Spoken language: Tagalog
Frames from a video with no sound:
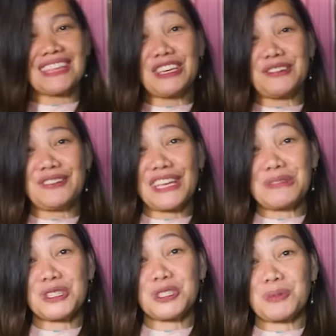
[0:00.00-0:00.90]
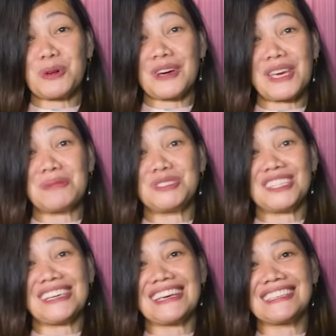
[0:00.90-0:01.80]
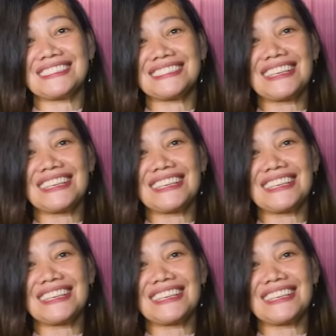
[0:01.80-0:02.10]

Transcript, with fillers: thank you very much po kay MJS.